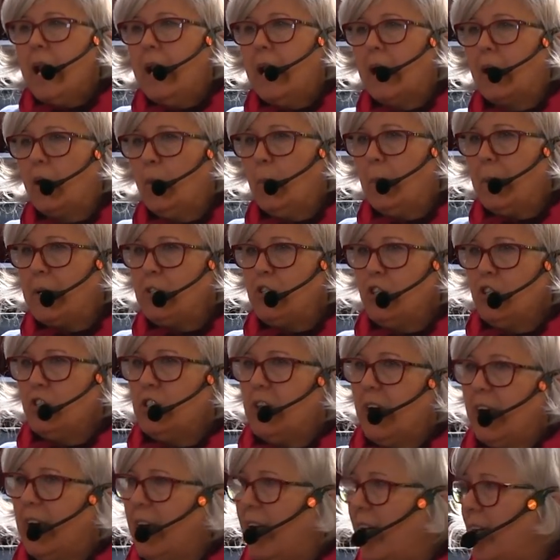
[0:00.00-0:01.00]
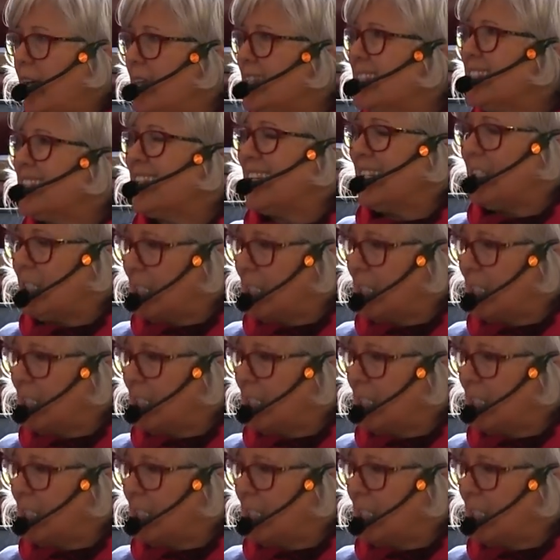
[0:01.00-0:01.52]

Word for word: La compasión sana es que